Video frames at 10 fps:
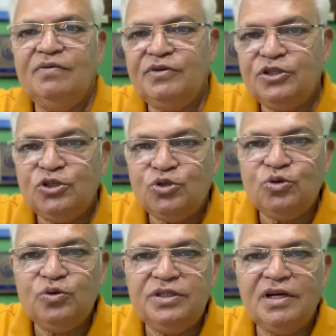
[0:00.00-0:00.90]
विच इज़
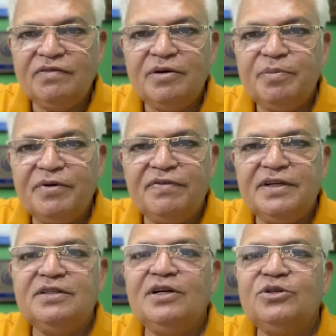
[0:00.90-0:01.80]
ट्रू जेनवन
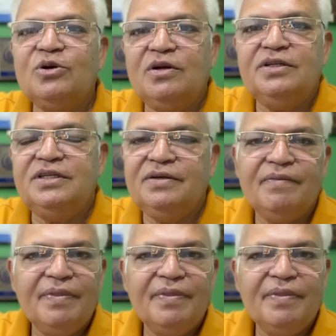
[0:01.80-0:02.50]
प्रोफेशनल एस्ट्रोलॉजी